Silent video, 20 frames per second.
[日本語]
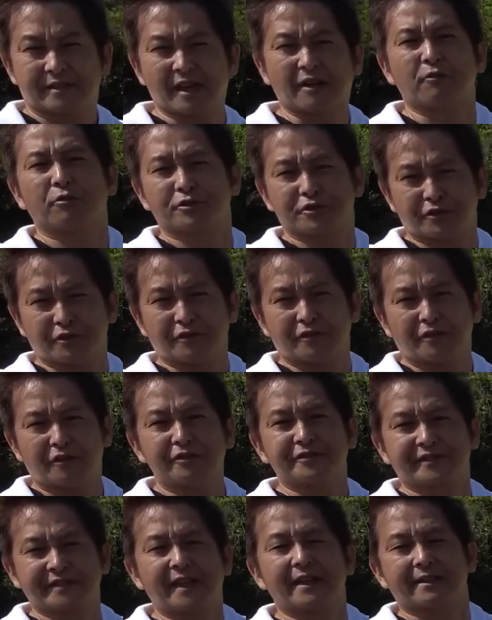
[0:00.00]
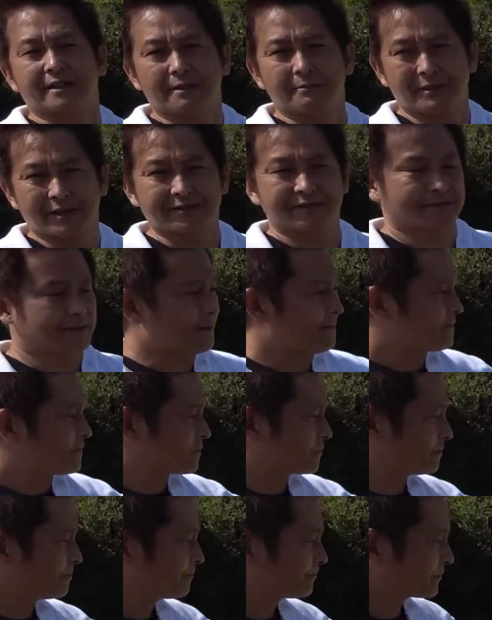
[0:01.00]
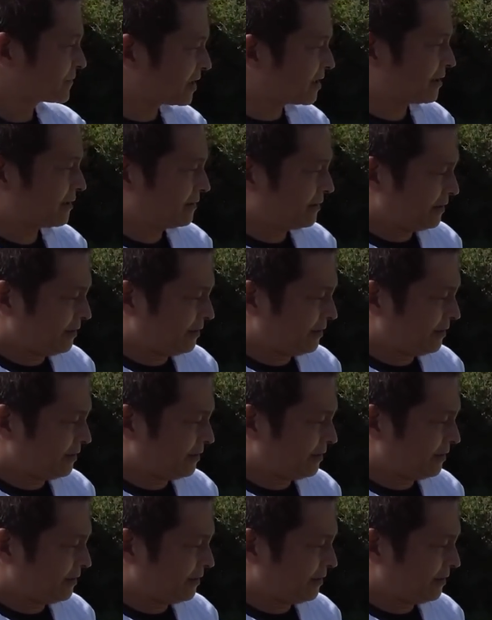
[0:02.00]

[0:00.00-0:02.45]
車高調を使ってますで